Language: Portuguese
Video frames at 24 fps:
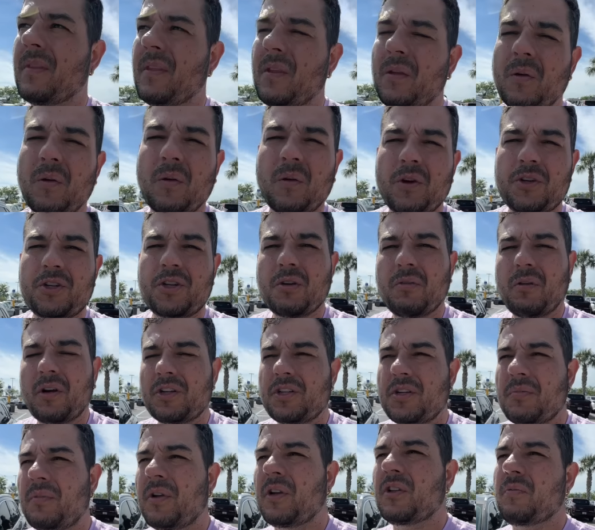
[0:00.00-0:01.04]
E hoje eu
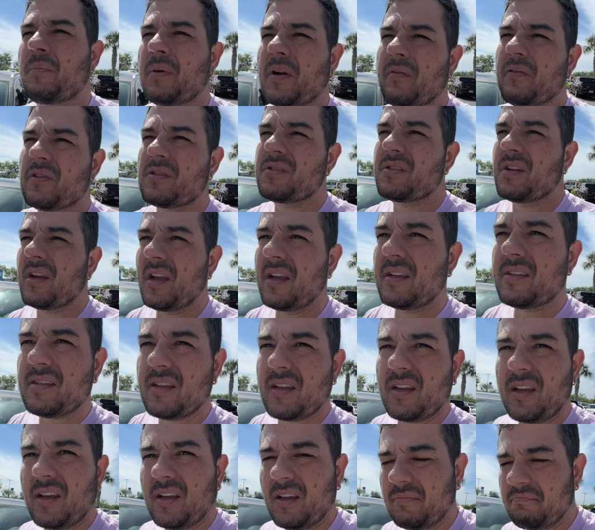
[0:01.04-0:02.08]
admito para vocês
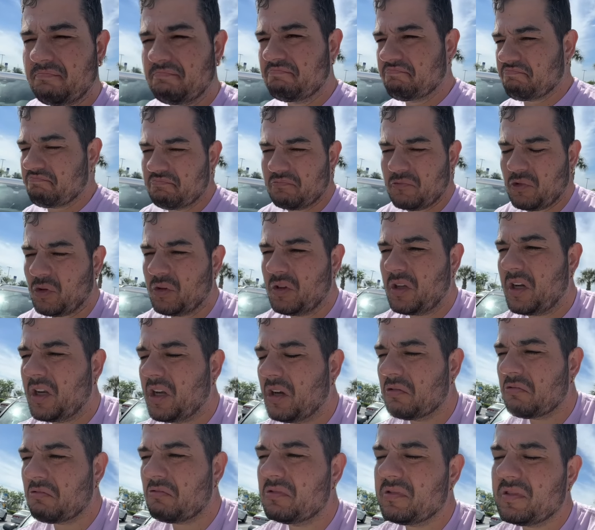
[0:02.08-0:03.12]
que o Rodrigão
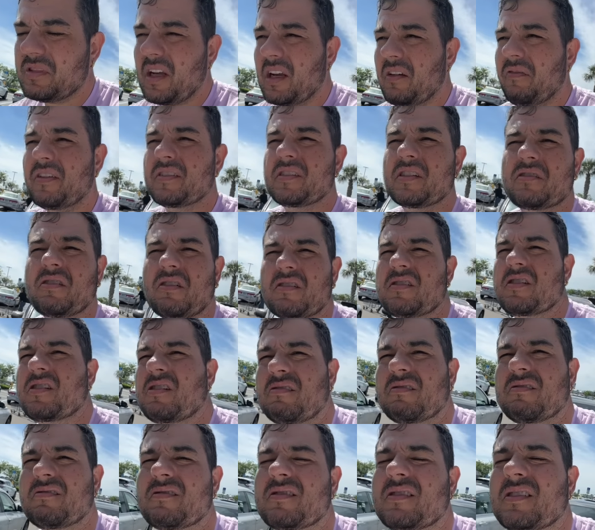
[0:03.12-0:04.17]
não consegue fazer sozinho.
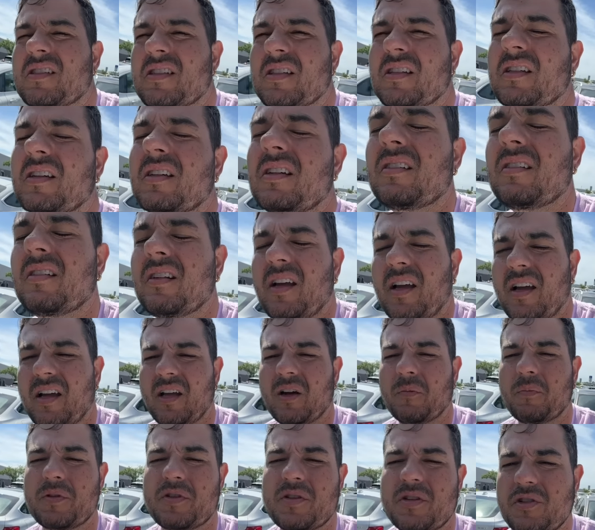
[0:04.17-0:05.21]
Né? Eu
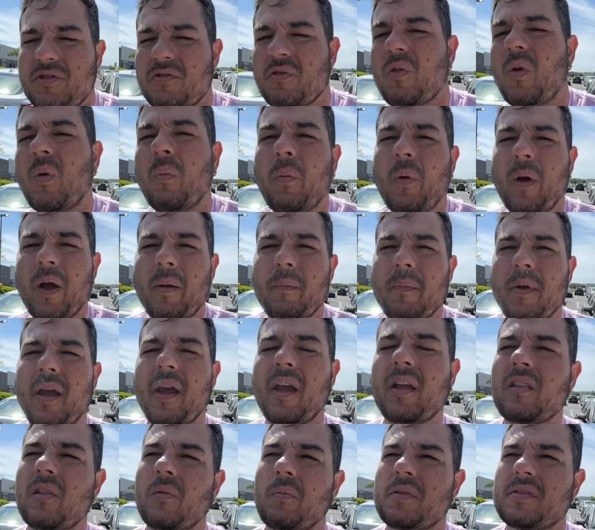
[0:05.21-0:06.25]
preciso de um
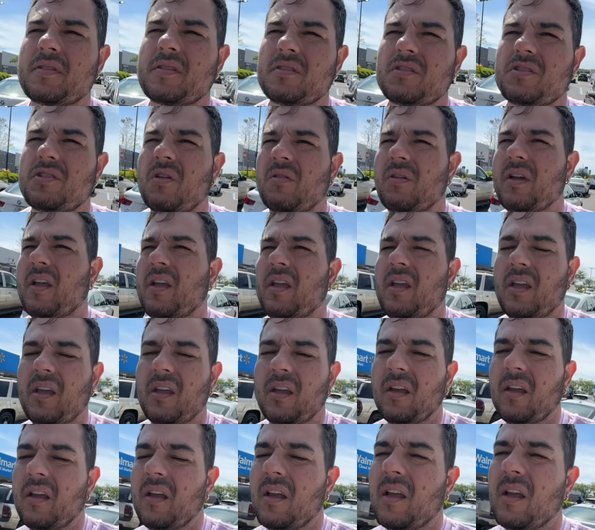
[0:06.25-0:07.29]
acompanhamento, eu preciso de alguém que
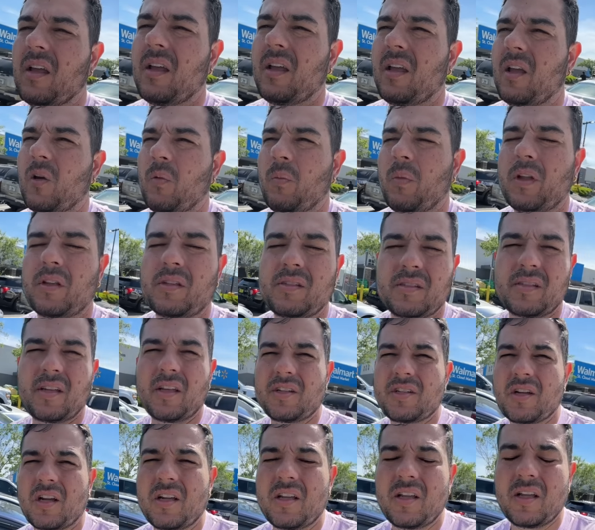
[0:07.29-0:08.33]
realmente
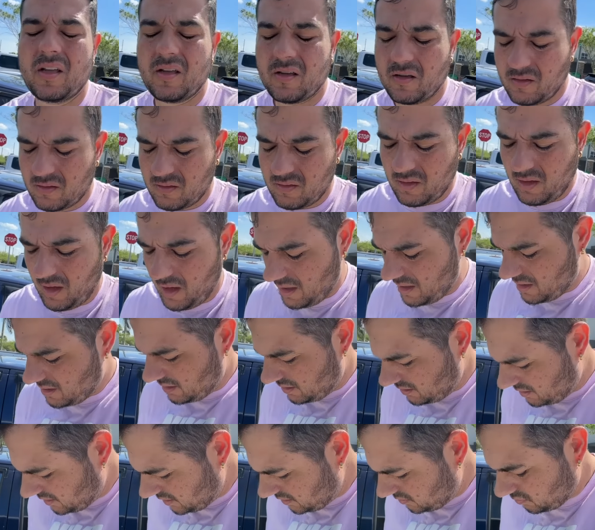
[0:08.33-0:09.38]
esteja ali é,
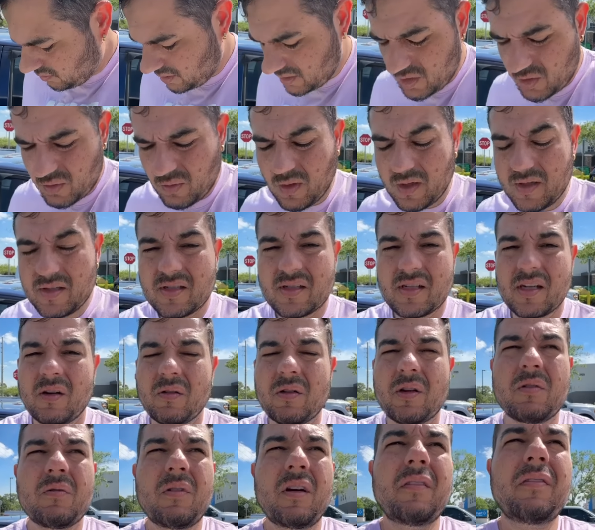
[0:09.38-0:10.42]
lidando com a situação, que
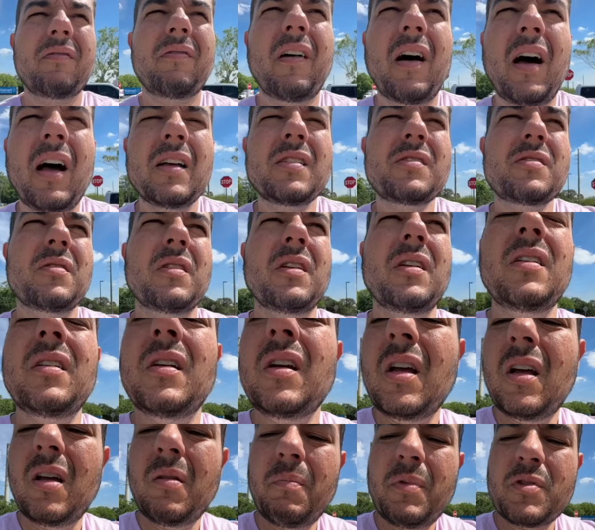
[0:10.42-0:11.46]
não é fácil, né?
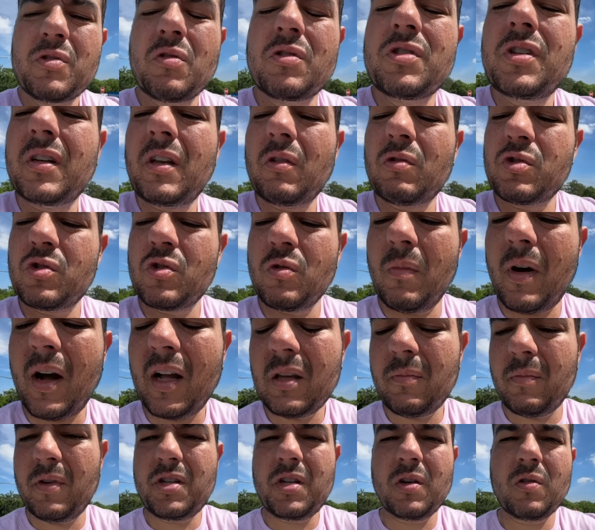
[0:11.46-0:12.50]
A pessoa que já tá acostumada a
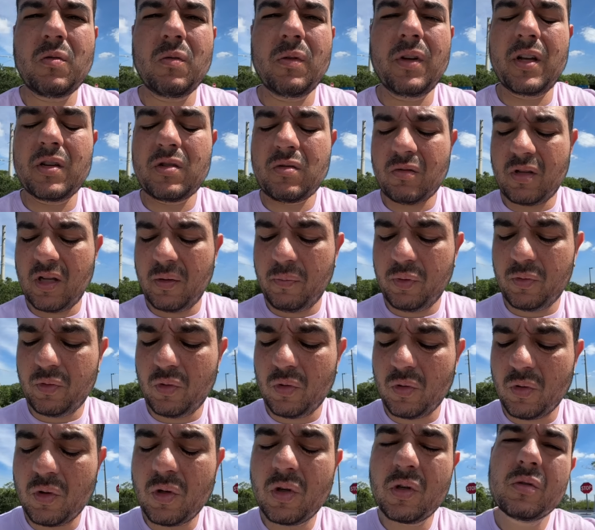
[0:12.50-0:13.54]
mexer com isso o tempo
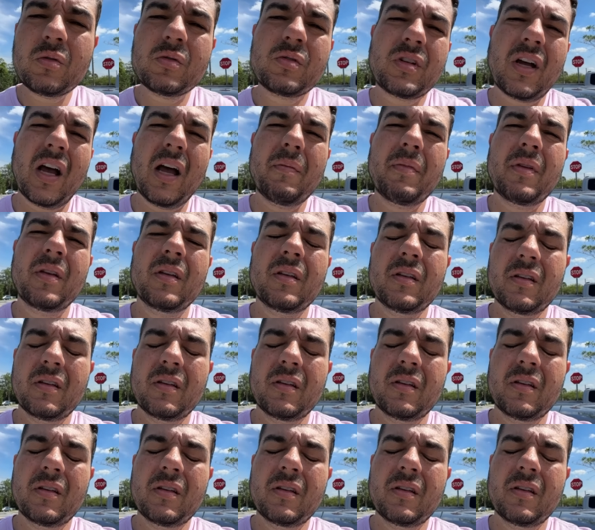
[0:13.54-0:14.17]
todo, sabe?